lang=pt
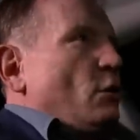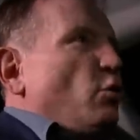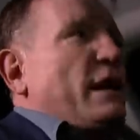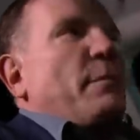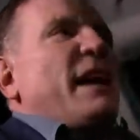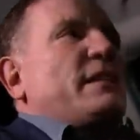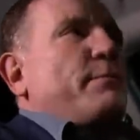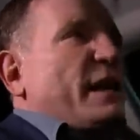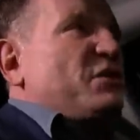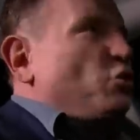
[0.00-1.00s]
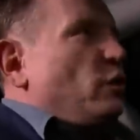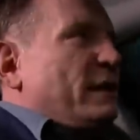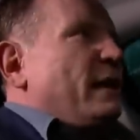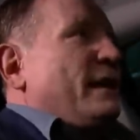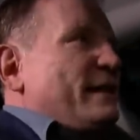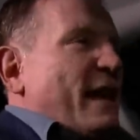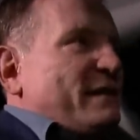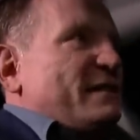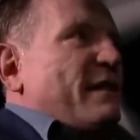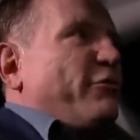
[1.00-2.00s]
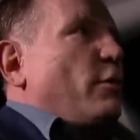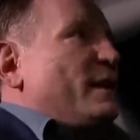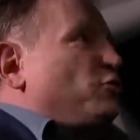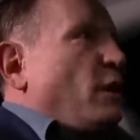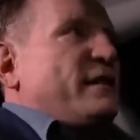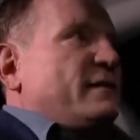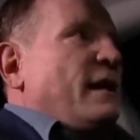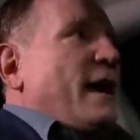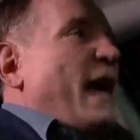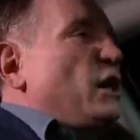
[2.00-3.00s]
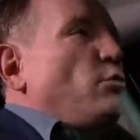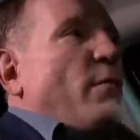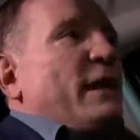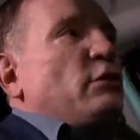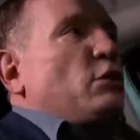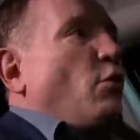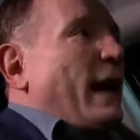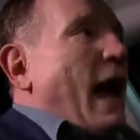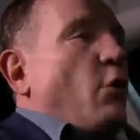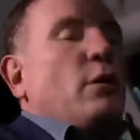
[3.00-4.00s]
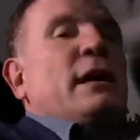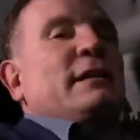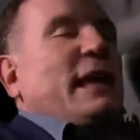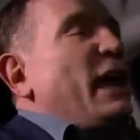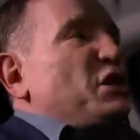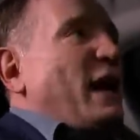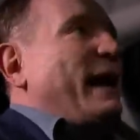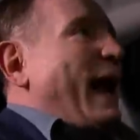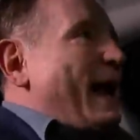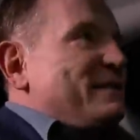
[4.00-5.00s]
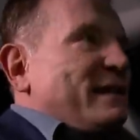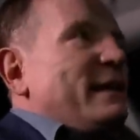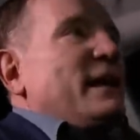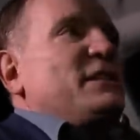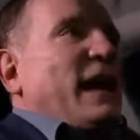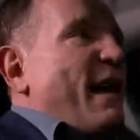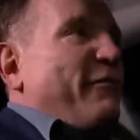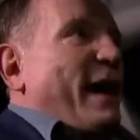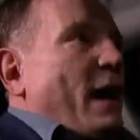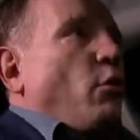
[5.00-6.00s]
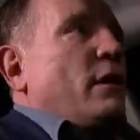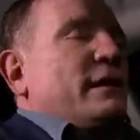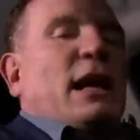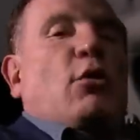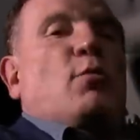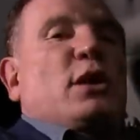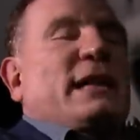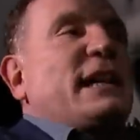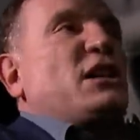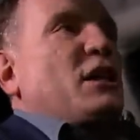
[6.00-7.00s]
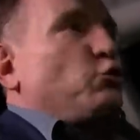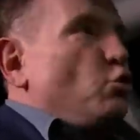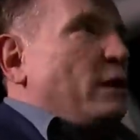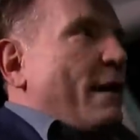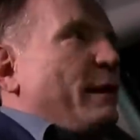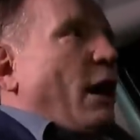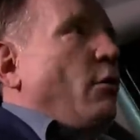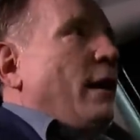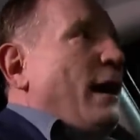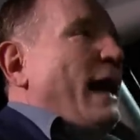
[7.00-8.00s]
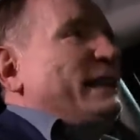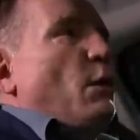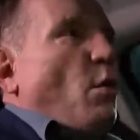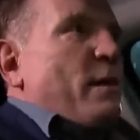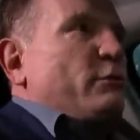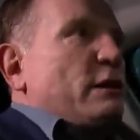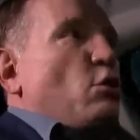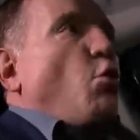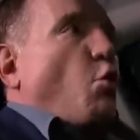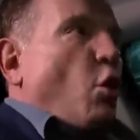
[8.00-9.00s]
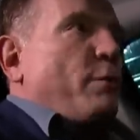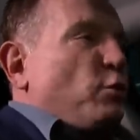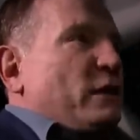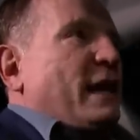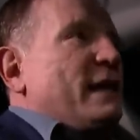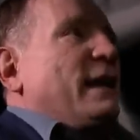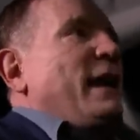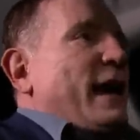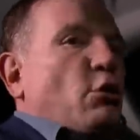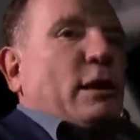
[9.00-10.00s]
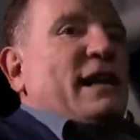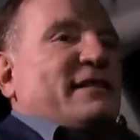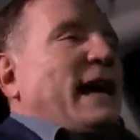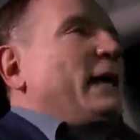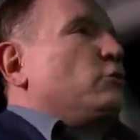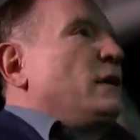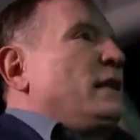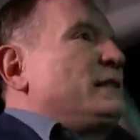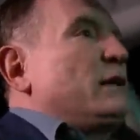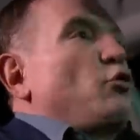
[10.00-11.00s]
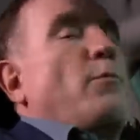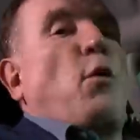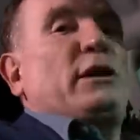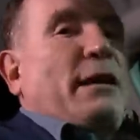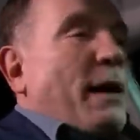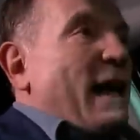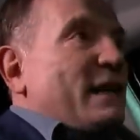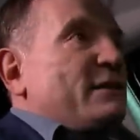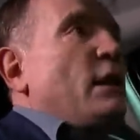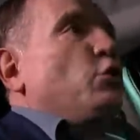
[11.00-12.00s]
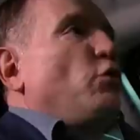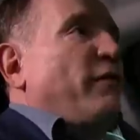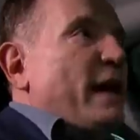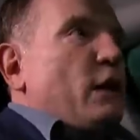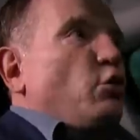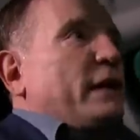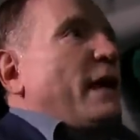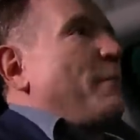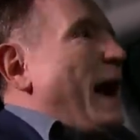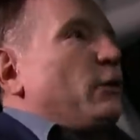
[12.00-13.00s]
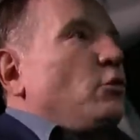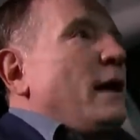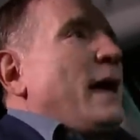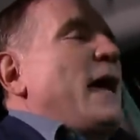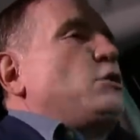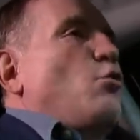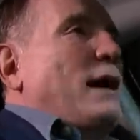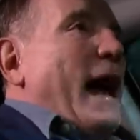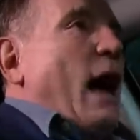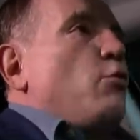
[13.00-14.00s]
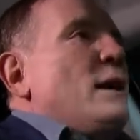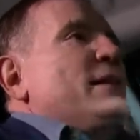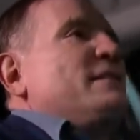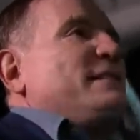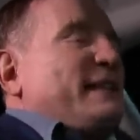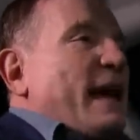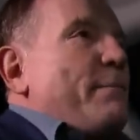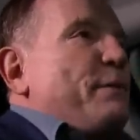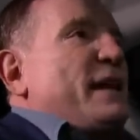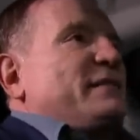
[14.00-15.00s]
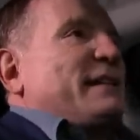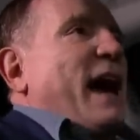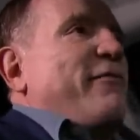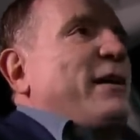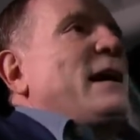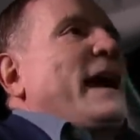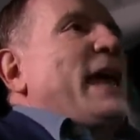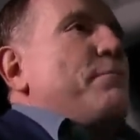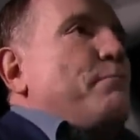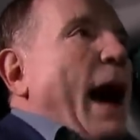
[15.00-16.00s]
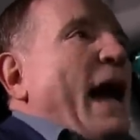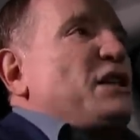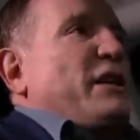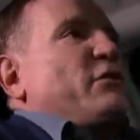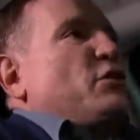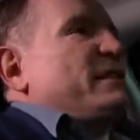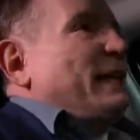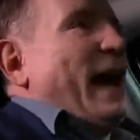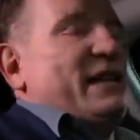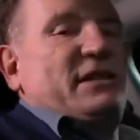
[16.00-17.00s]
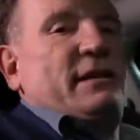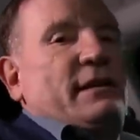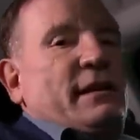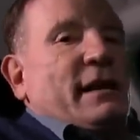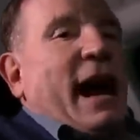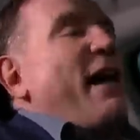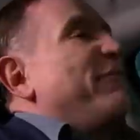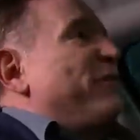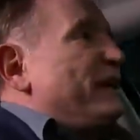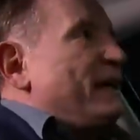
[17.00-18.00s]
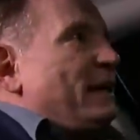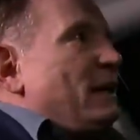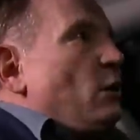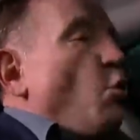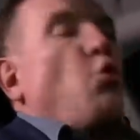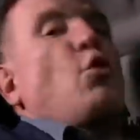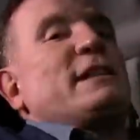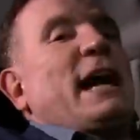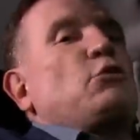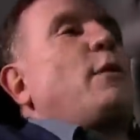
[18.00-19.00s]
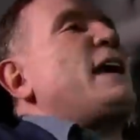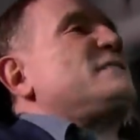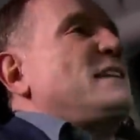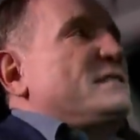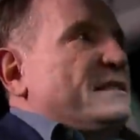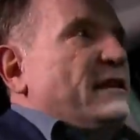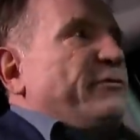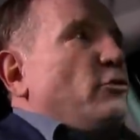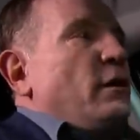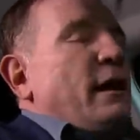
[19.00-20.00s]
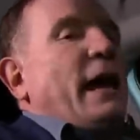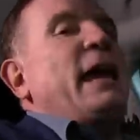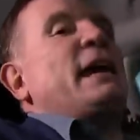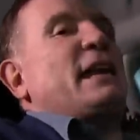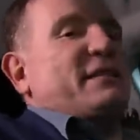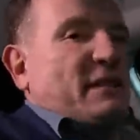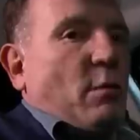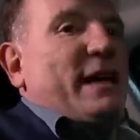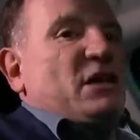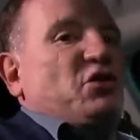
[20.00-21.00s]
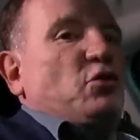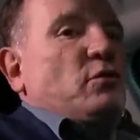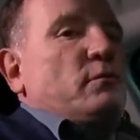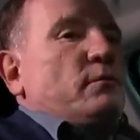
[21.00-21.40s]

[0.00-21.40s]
O que mais impressiona nessas informações é que no momento em que o carro deixa a casa de Rafael, na comunidade Getúlio Cabral, até o momento em que o corpo dele é localizado dentro do porta-malas do veículo queimado, é que o carro sempre estava em baixa velocidade. Havia um cuidado excessivo em relação a isso.